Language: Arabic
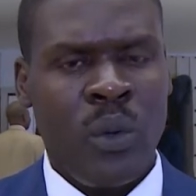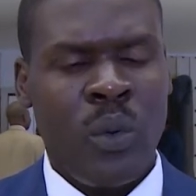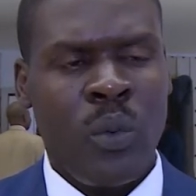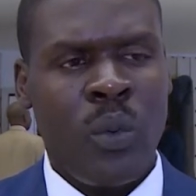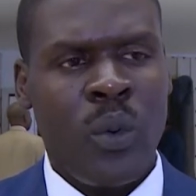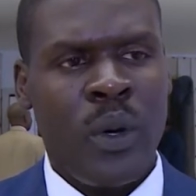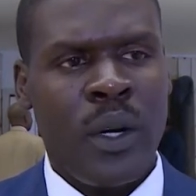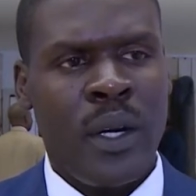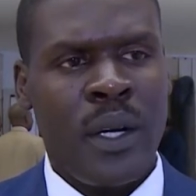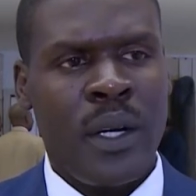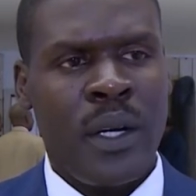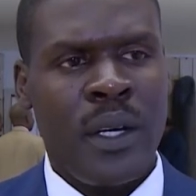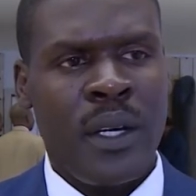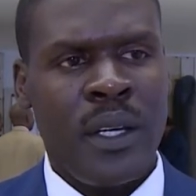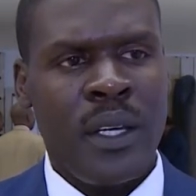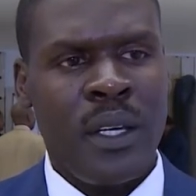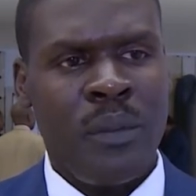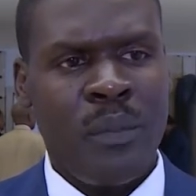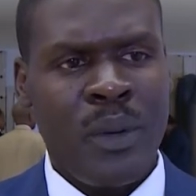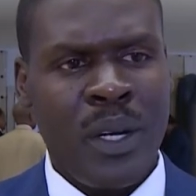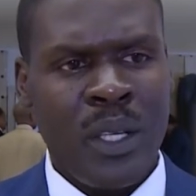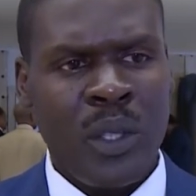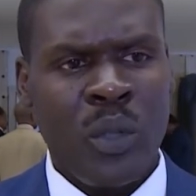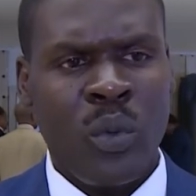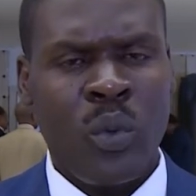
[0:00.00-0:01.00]

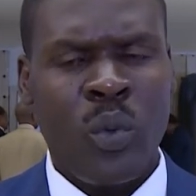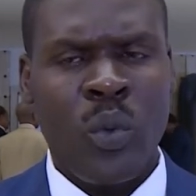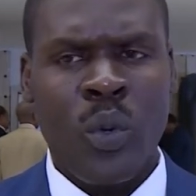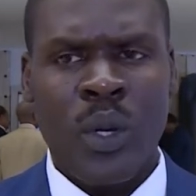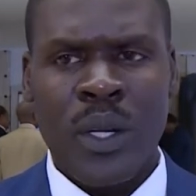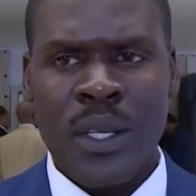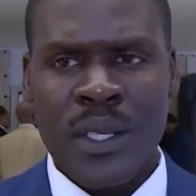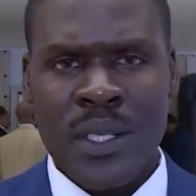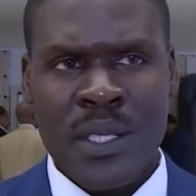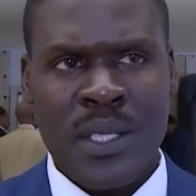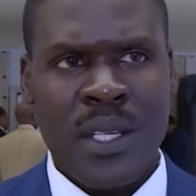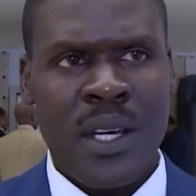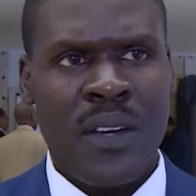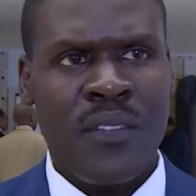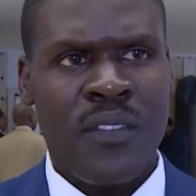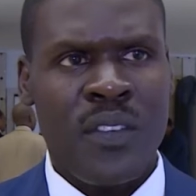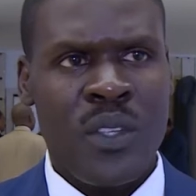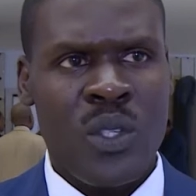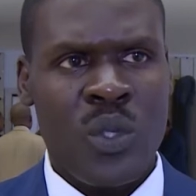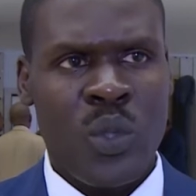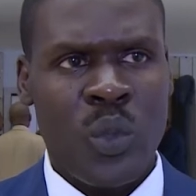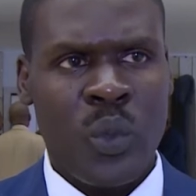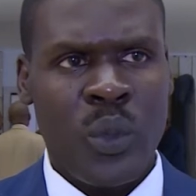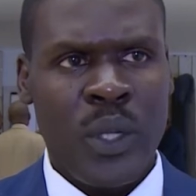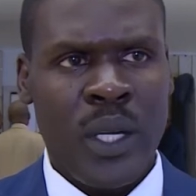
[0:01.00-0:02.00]
وحماية حقوق الإنسان في
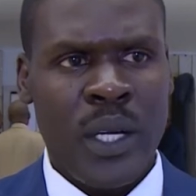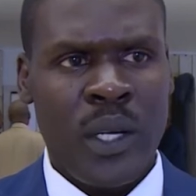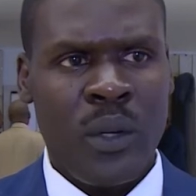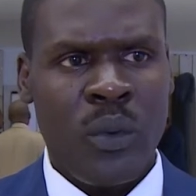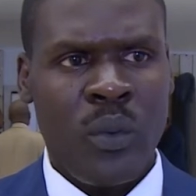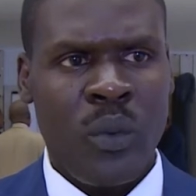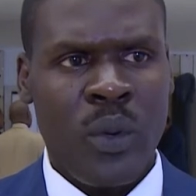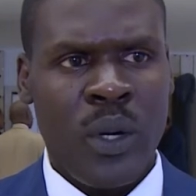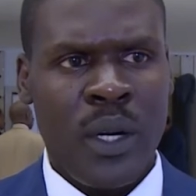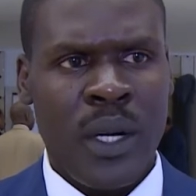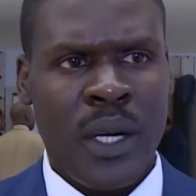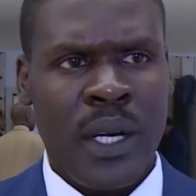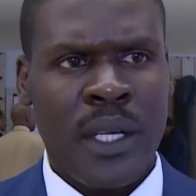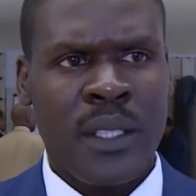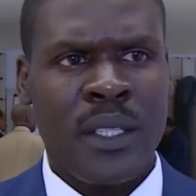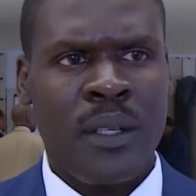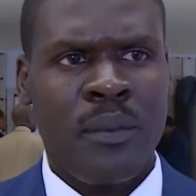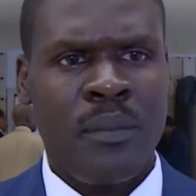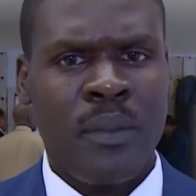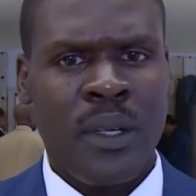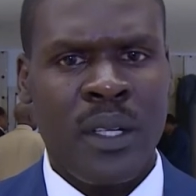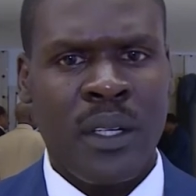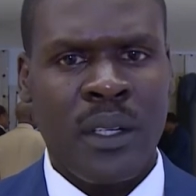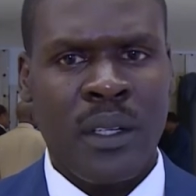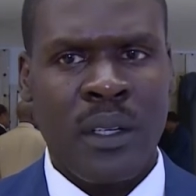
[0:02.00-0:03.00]
السودان
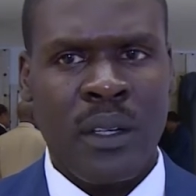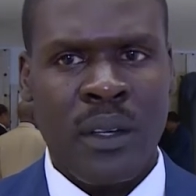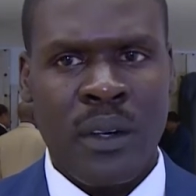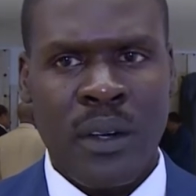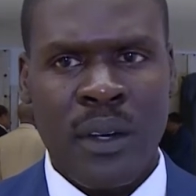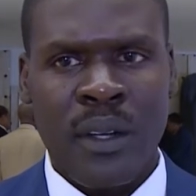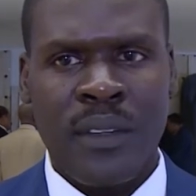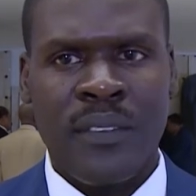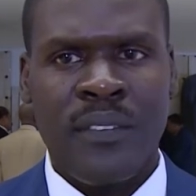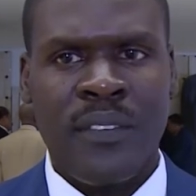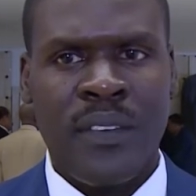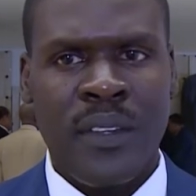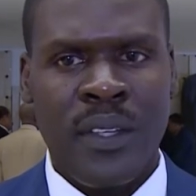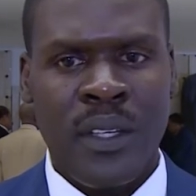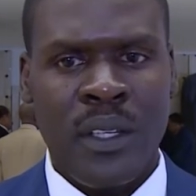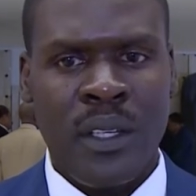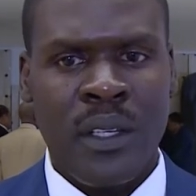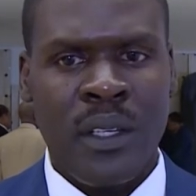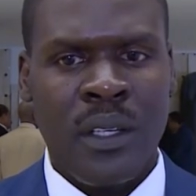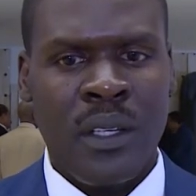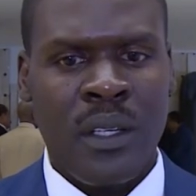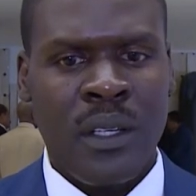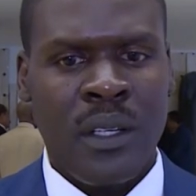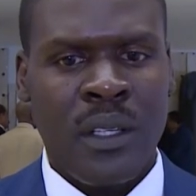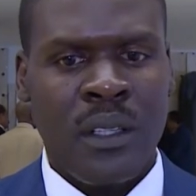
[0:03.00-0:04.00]
وعدم الانخراط في
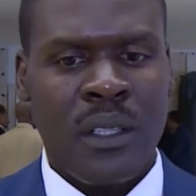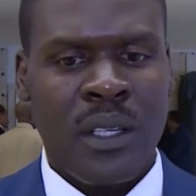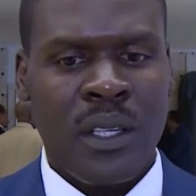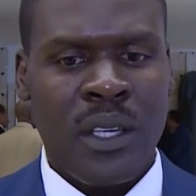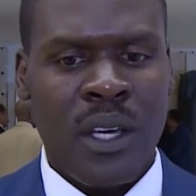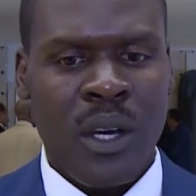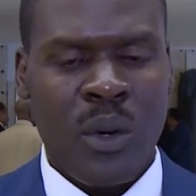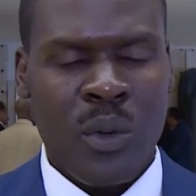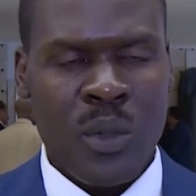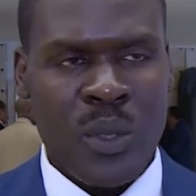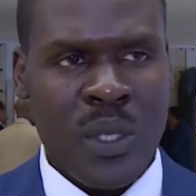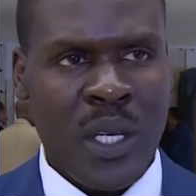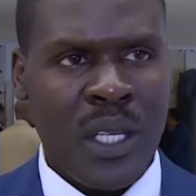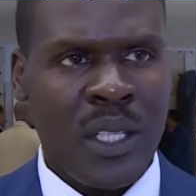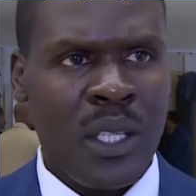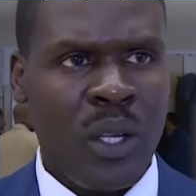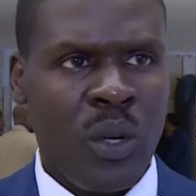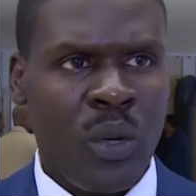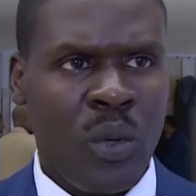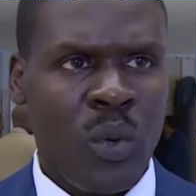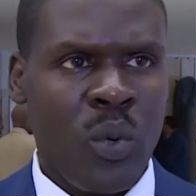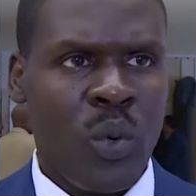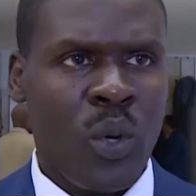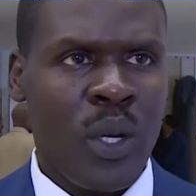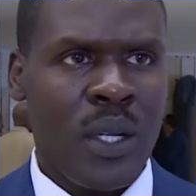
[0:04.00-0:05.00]
تجاوزات
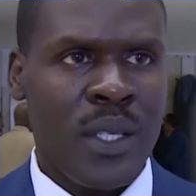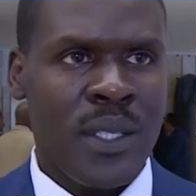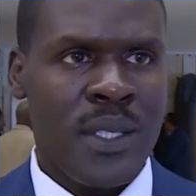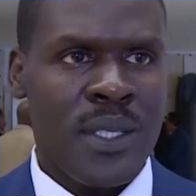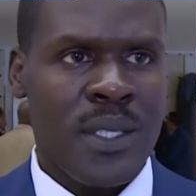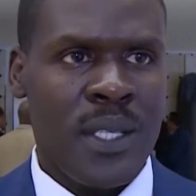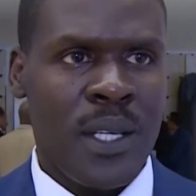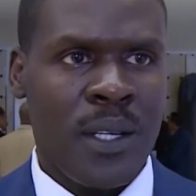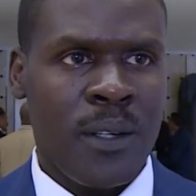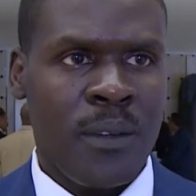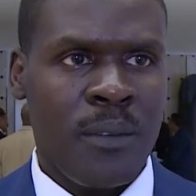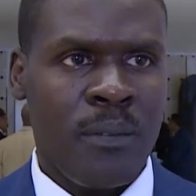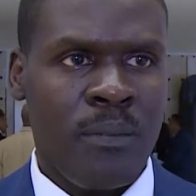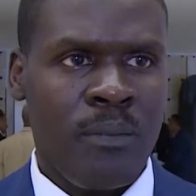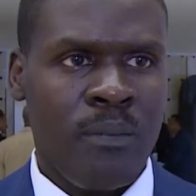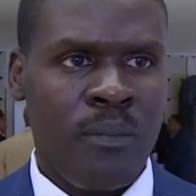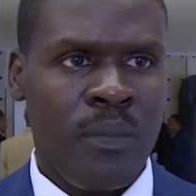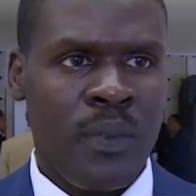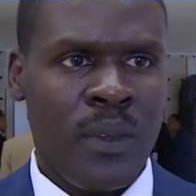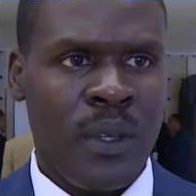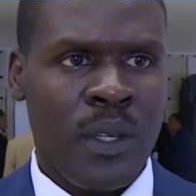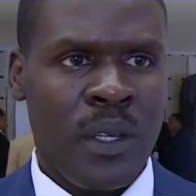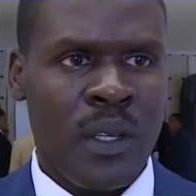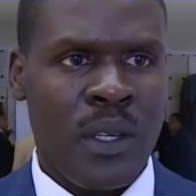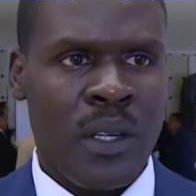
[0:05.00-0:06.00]
لحقوق الإنسان
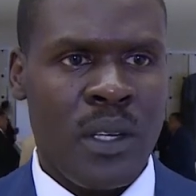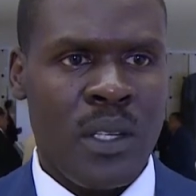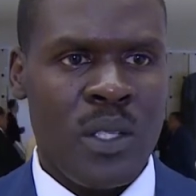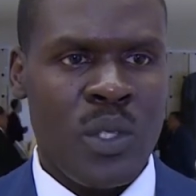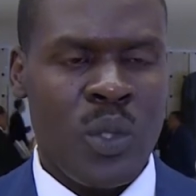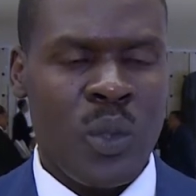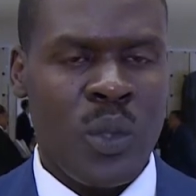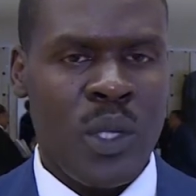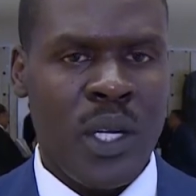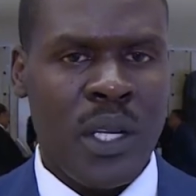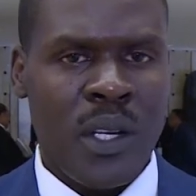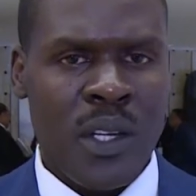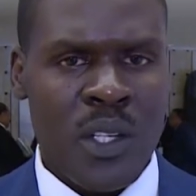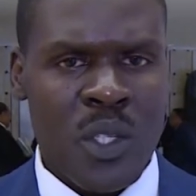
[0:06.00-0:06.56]
السودان